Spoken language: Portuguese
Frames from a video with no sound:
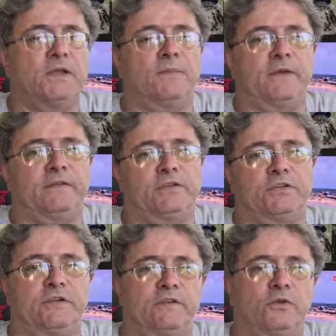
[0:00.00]
mas a
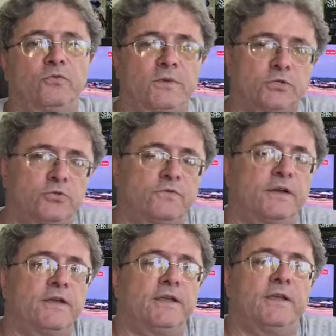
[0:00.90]
chance de alguma
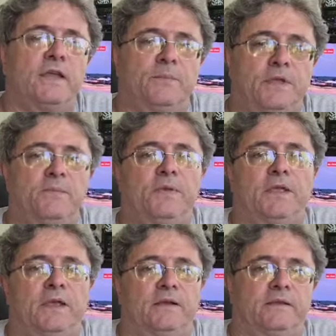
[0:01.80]
chuva é bem
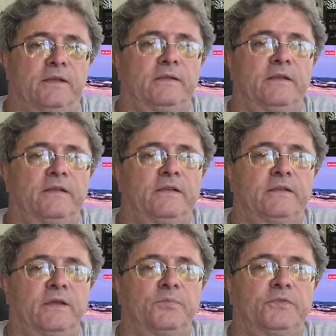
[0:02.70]
pequena. Tendência é
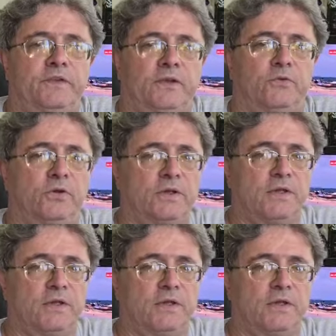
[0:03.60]
tempo seco.